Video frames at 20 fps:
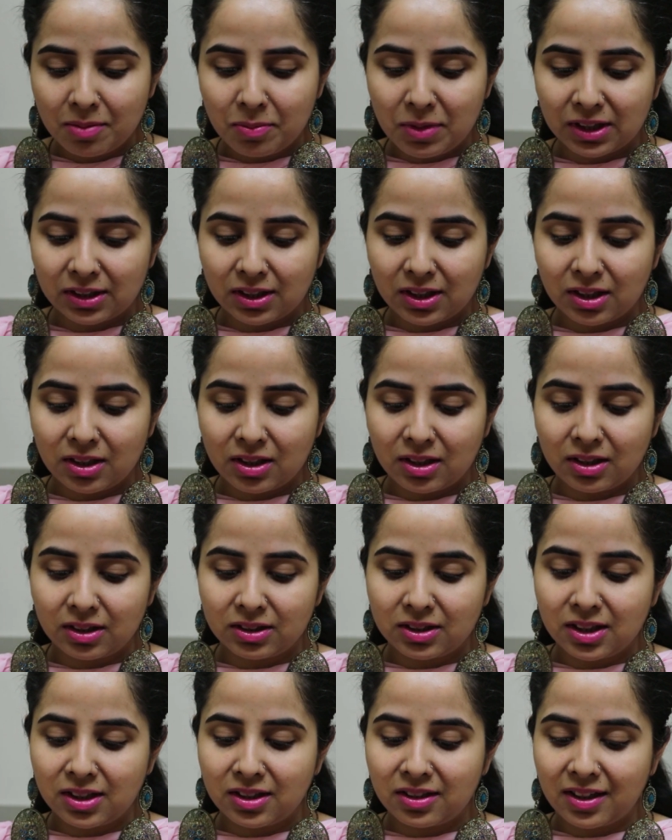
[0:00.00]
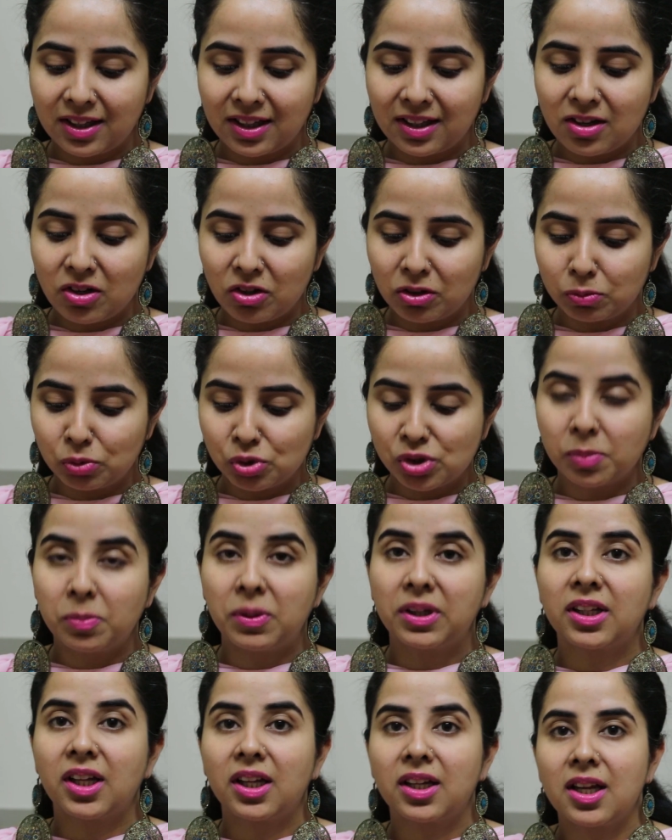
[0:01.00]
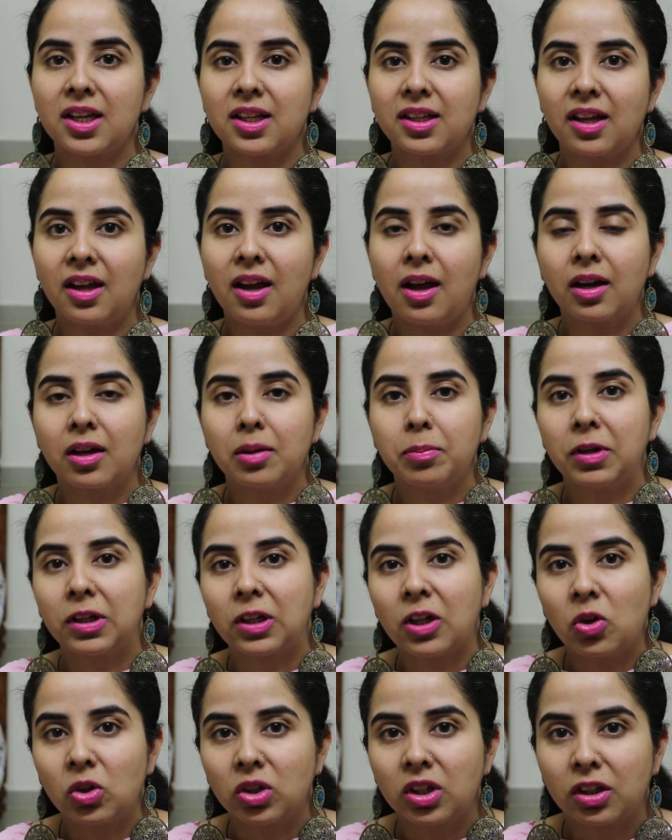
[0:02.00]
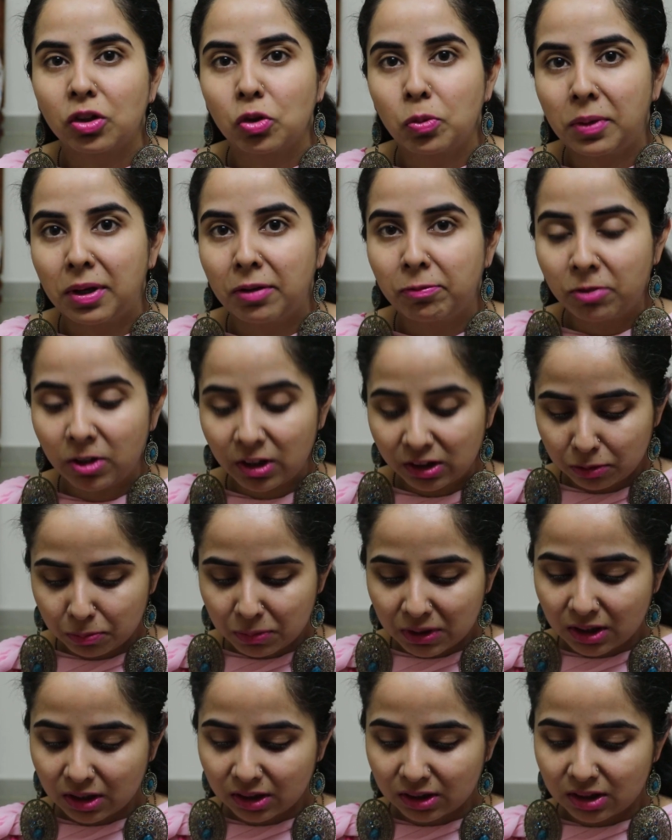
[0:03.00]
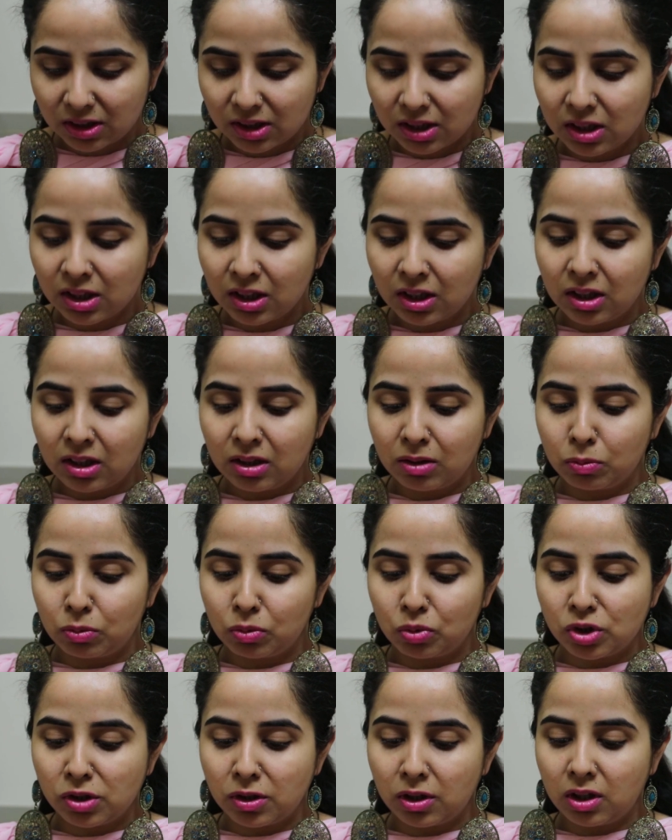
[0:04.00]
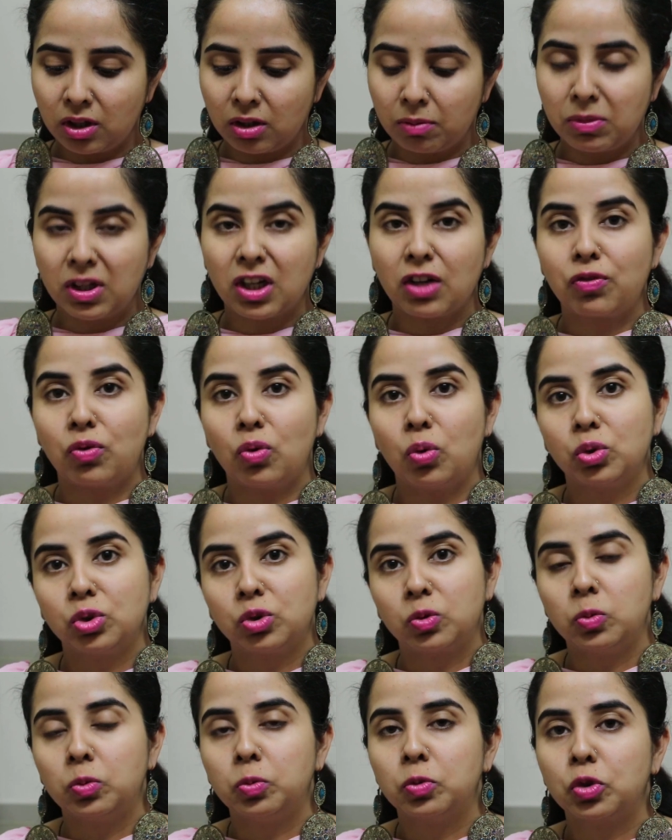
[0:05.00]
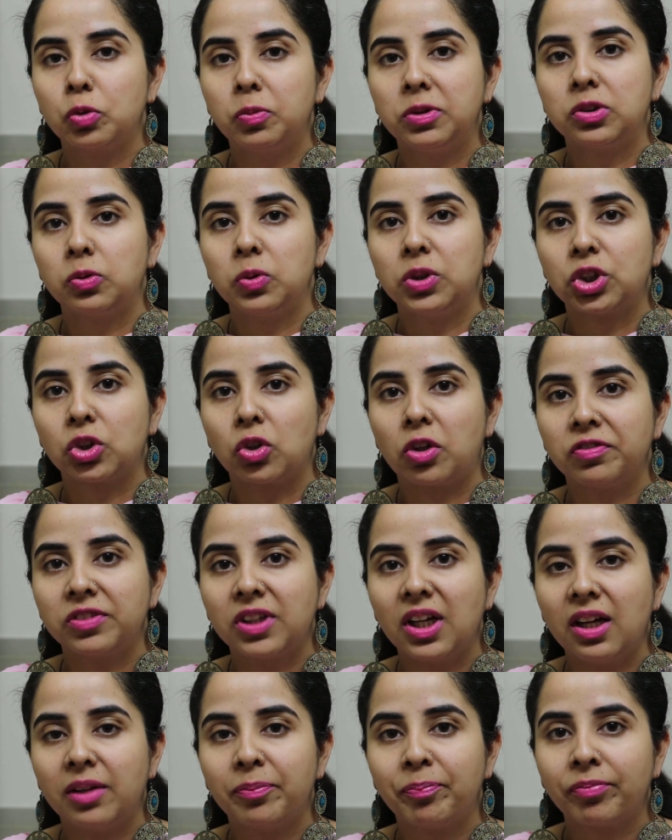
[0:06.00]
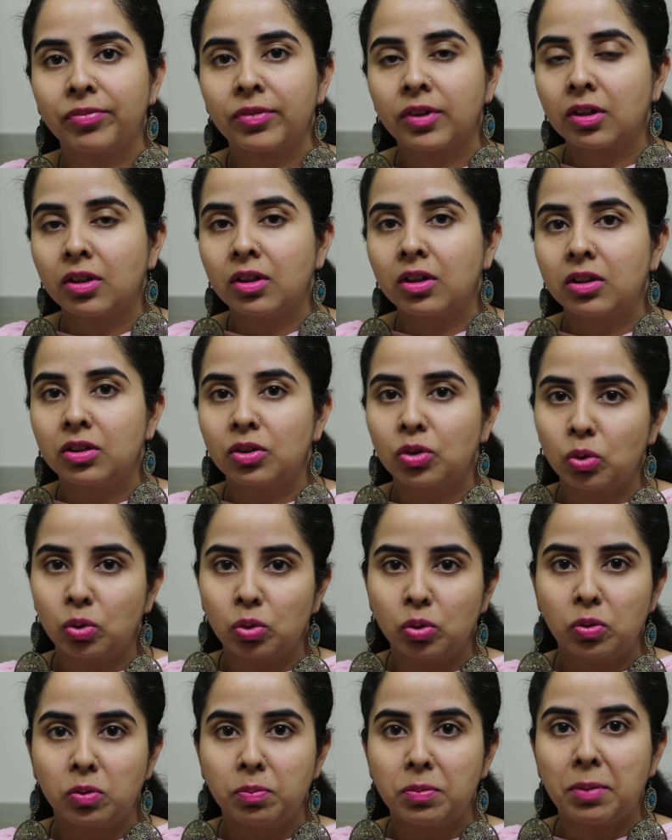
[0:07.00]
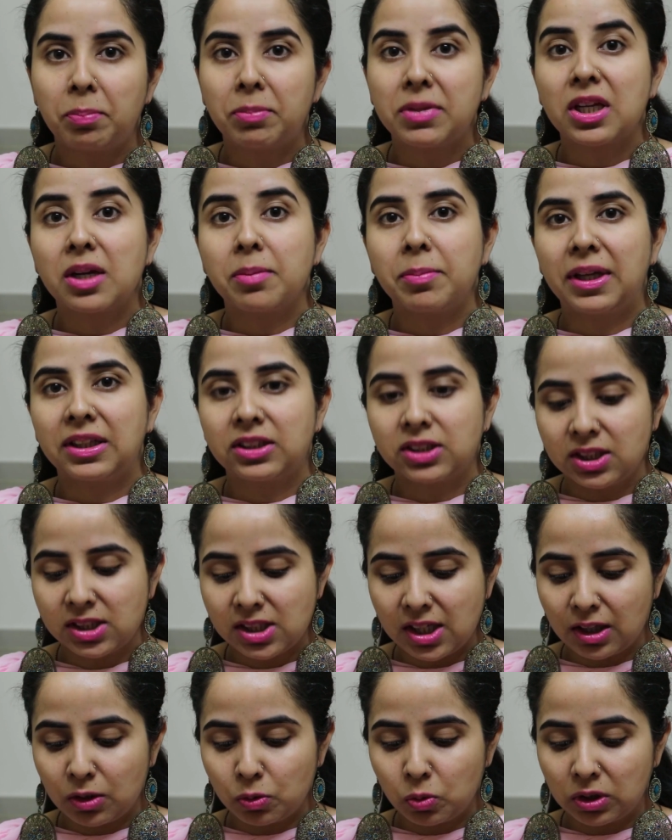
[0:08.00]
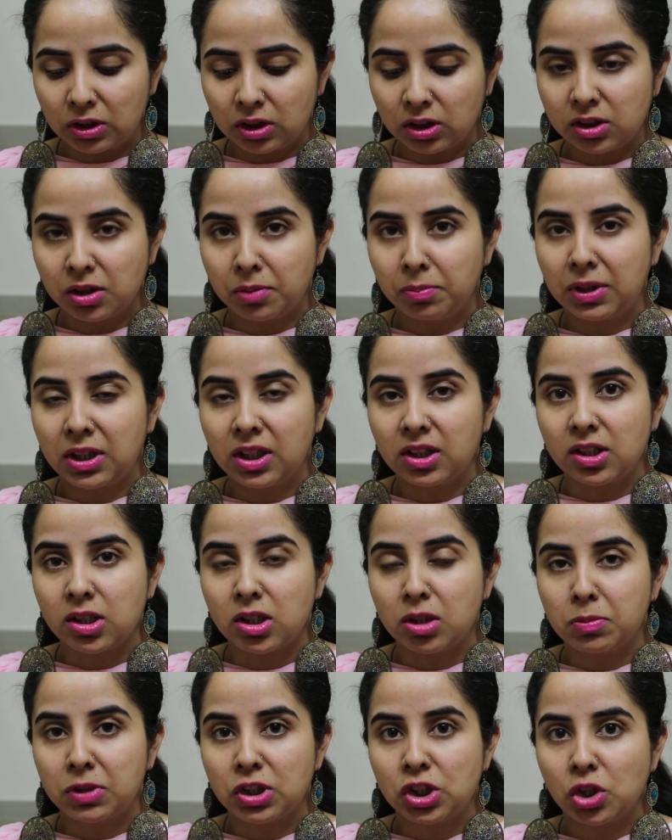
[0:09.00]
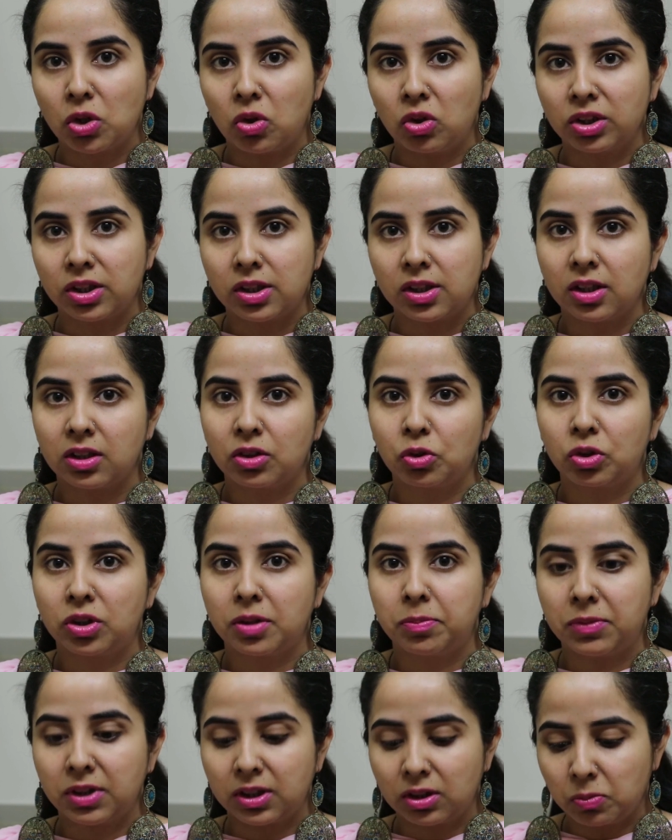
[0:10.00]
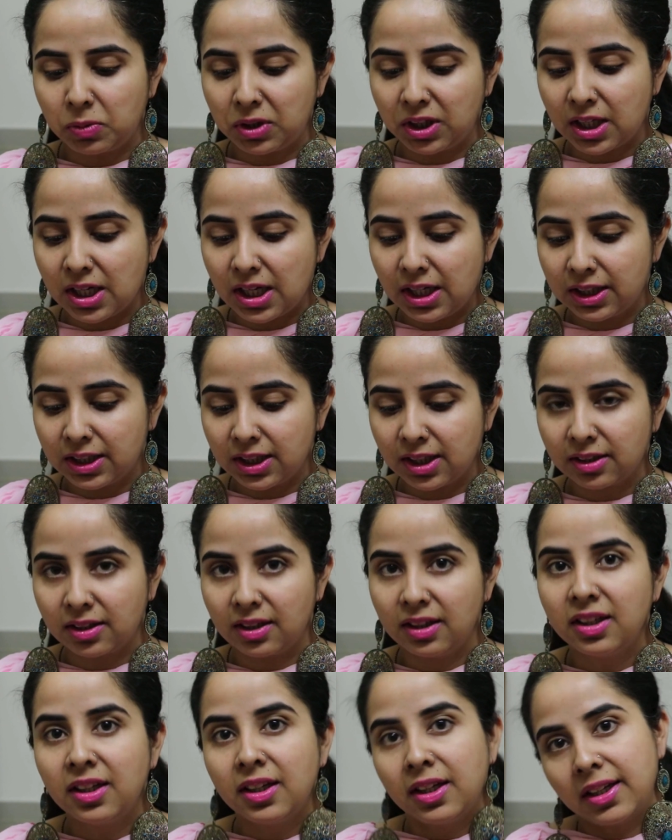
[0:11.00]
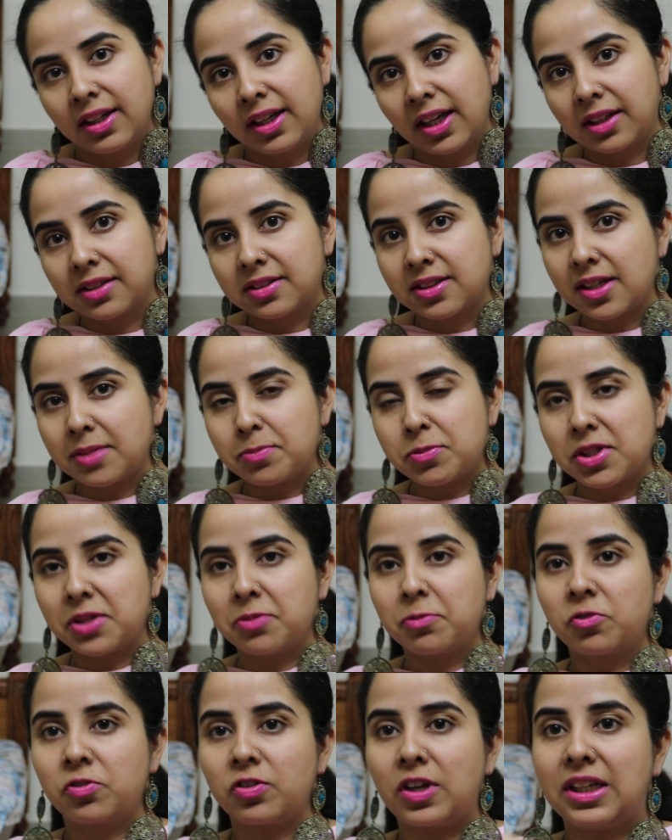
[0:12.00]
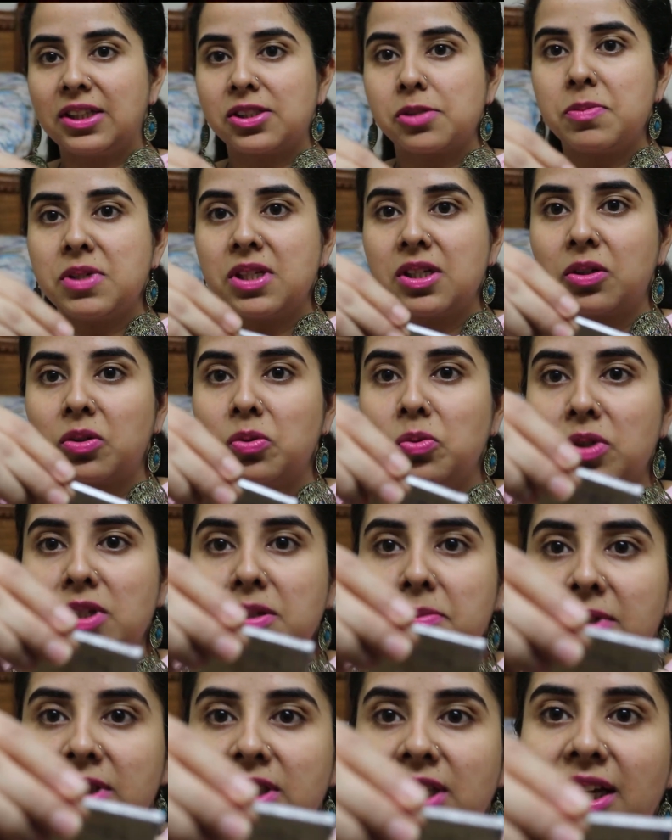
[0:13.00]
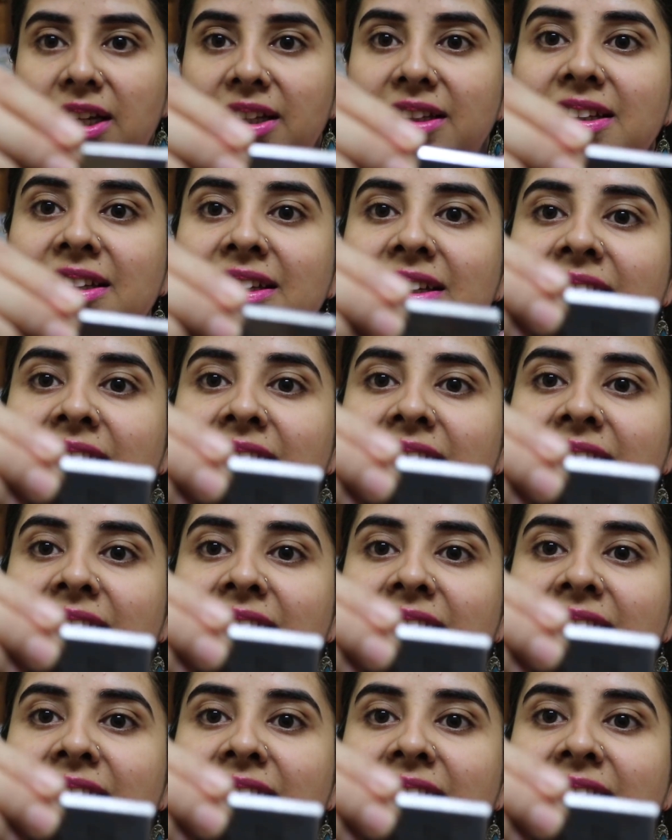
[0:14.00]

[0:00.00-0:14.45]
माता का दिन रहेगा और मुझे पता नहीं था अगर पता होता तो मैं व्रत भी रखती मुझे मेरा फ़ोन सुबह स्विच ऑफ था तो मम्मी का मैसेज आया हुआ था जब मैंने तीन बजे ऑन किया तो तब तक तो मैंने खा लिया था नेक्स्ट टाइम से फास्ट भी रखूँगी मैं शायद